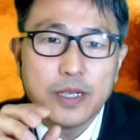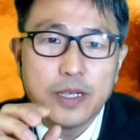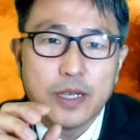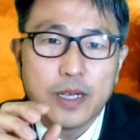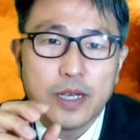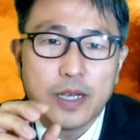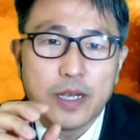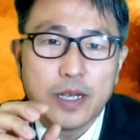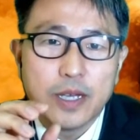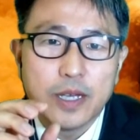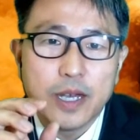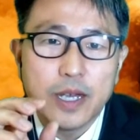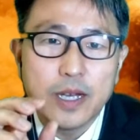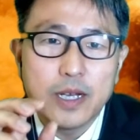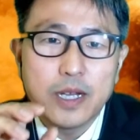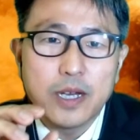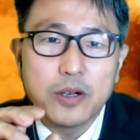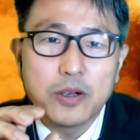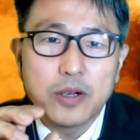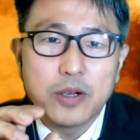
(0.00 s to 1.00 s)

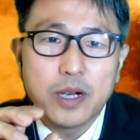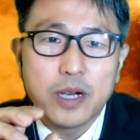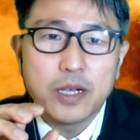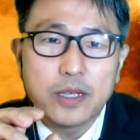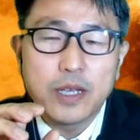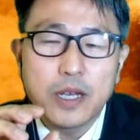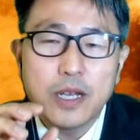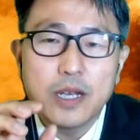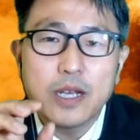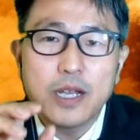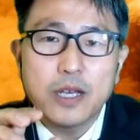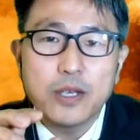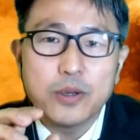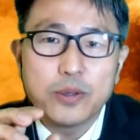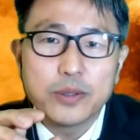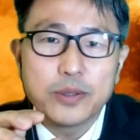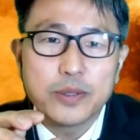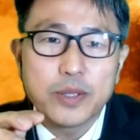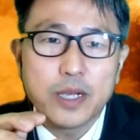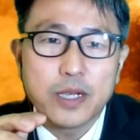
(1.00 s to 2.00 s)
헬라어가
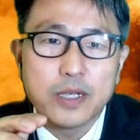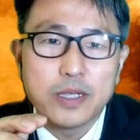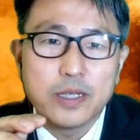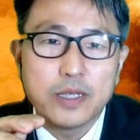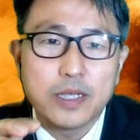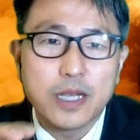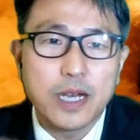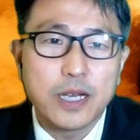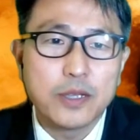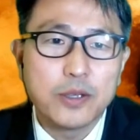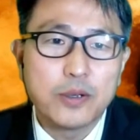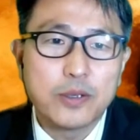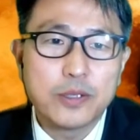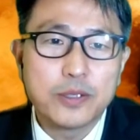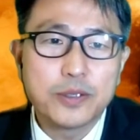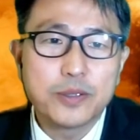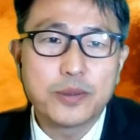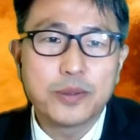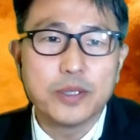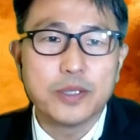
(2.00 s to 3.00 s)
텔레이오스라는 단어를
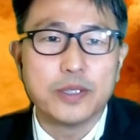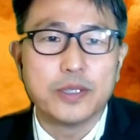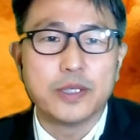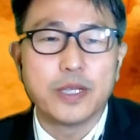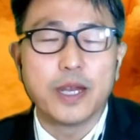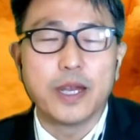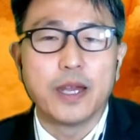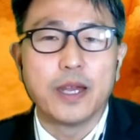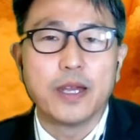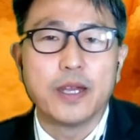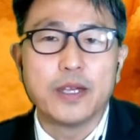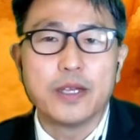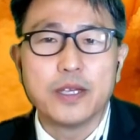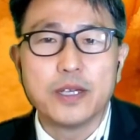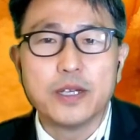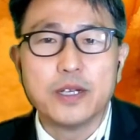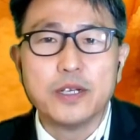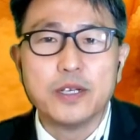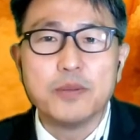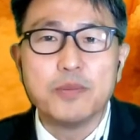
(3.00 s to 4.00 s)
쓰고 있는데 이
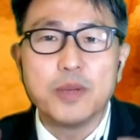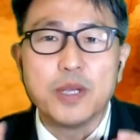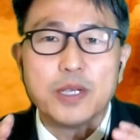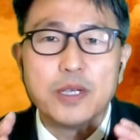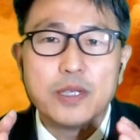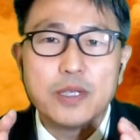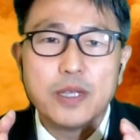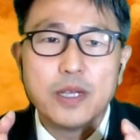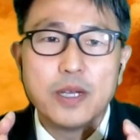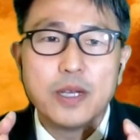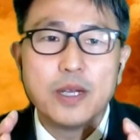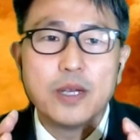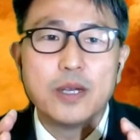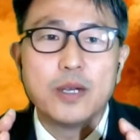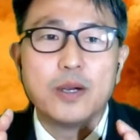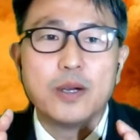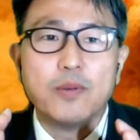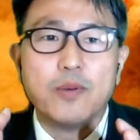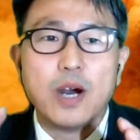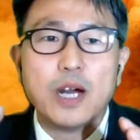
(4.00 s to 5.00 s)
의미는
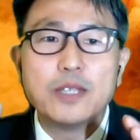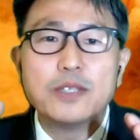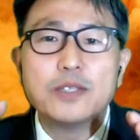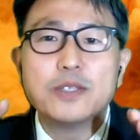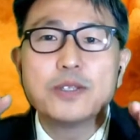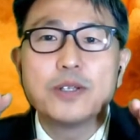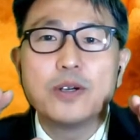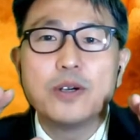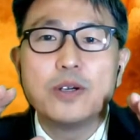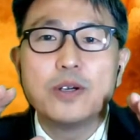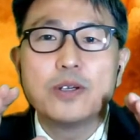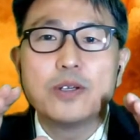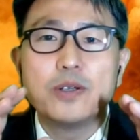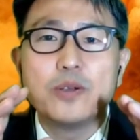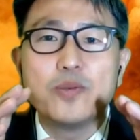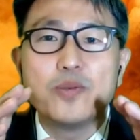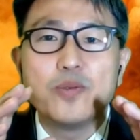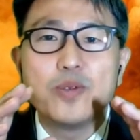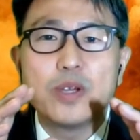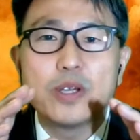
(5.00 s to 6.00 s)

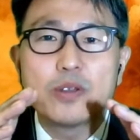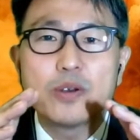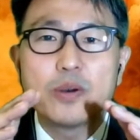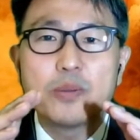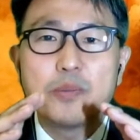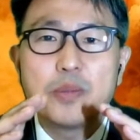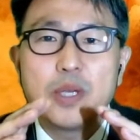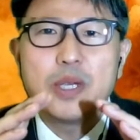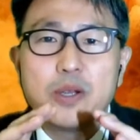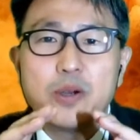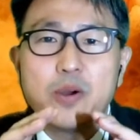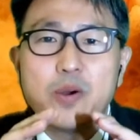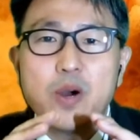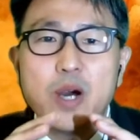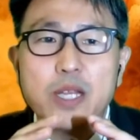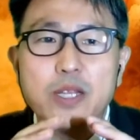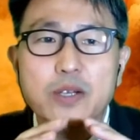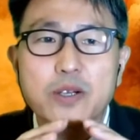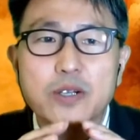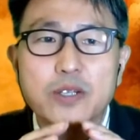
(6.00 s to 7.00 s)
완성을 위해서
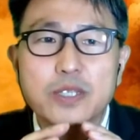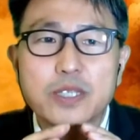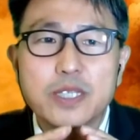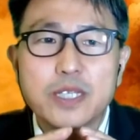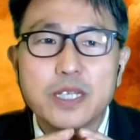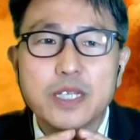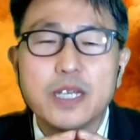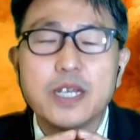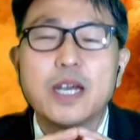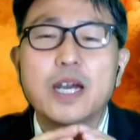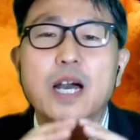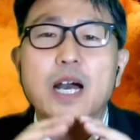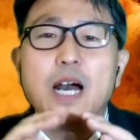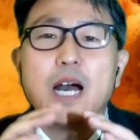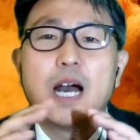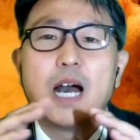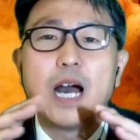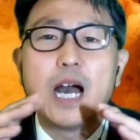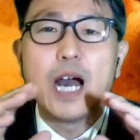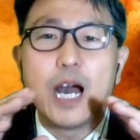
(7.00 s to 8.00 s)
필요한 것이
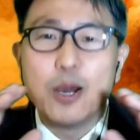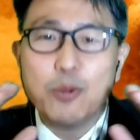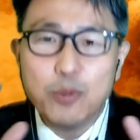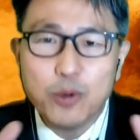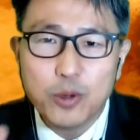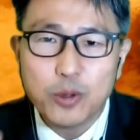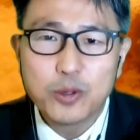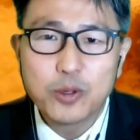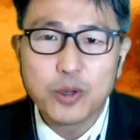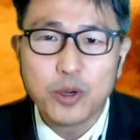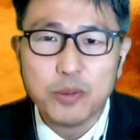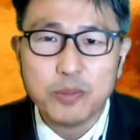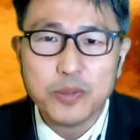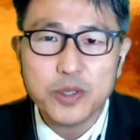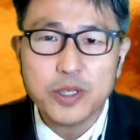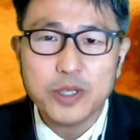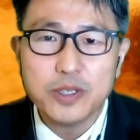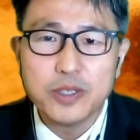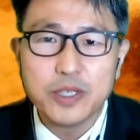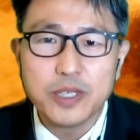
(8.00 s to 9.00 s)
아무것도
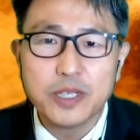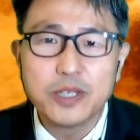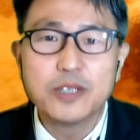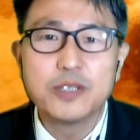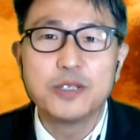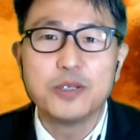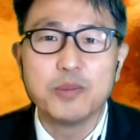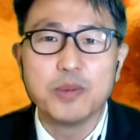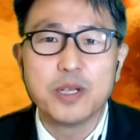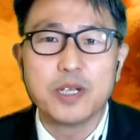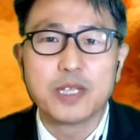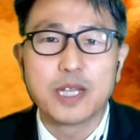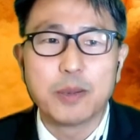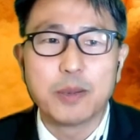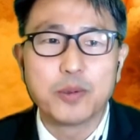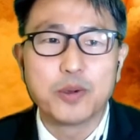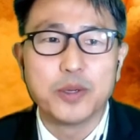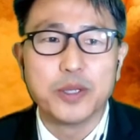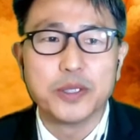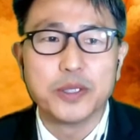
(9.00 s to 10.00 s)
없는 이런 의미를
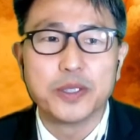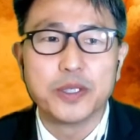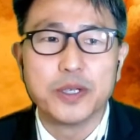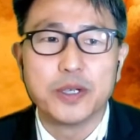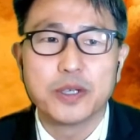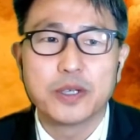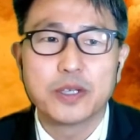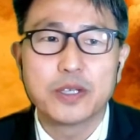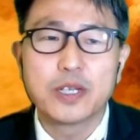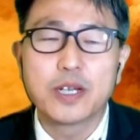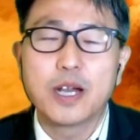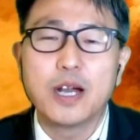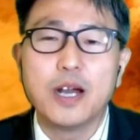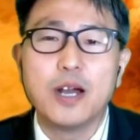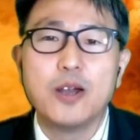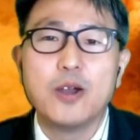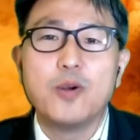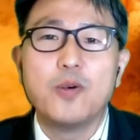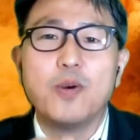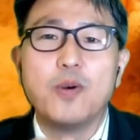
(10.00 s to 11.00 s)
담고 있어요. 그러니까
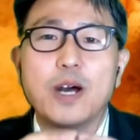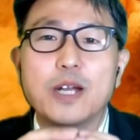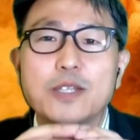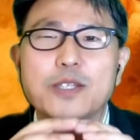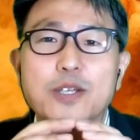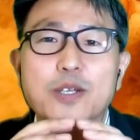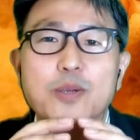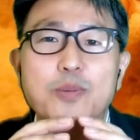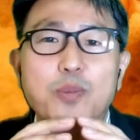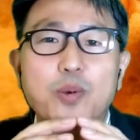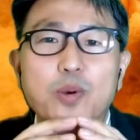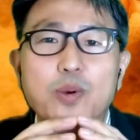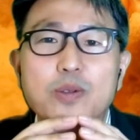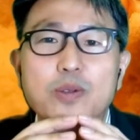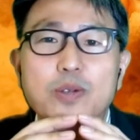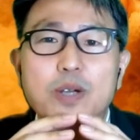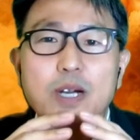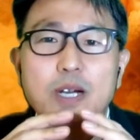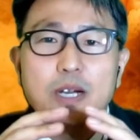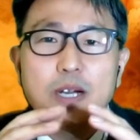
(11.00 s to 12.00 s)
완전히
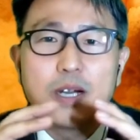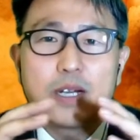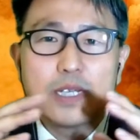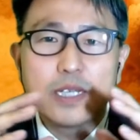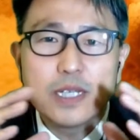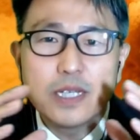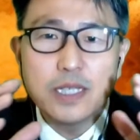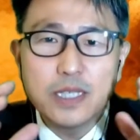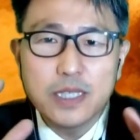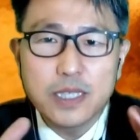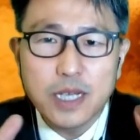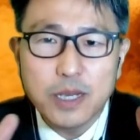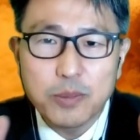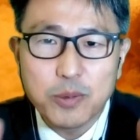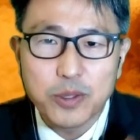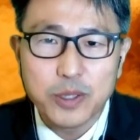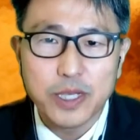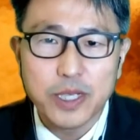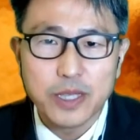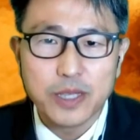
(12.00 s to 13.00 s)
모두가
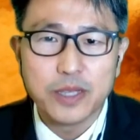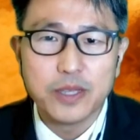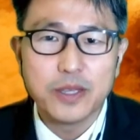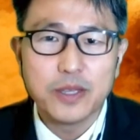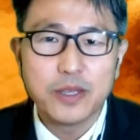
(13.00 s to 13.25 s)
끝나버린